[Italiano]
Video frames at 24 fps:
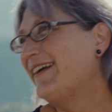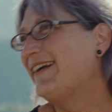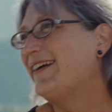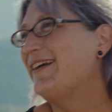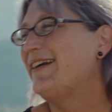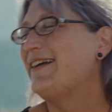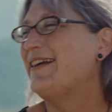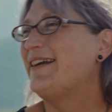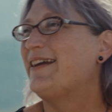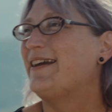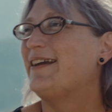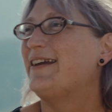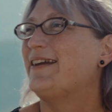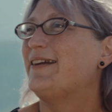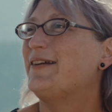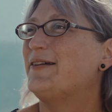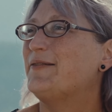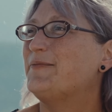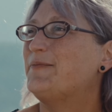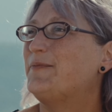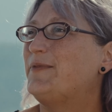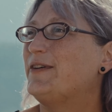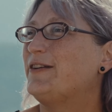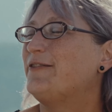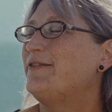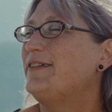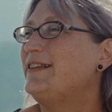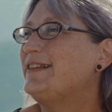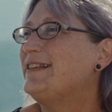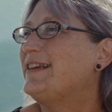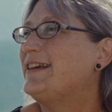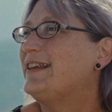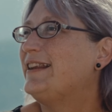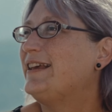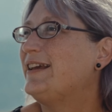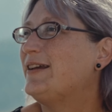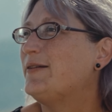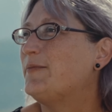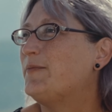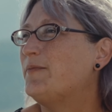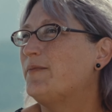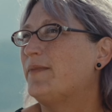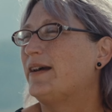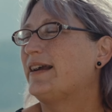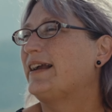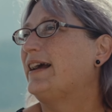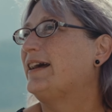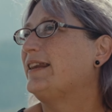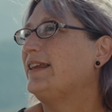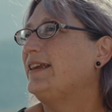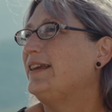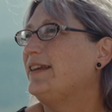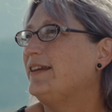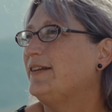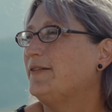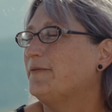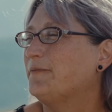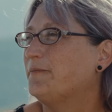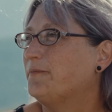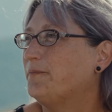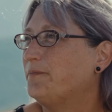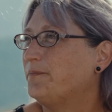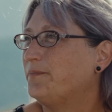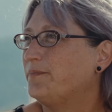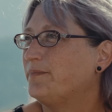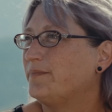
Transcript: per vedere magari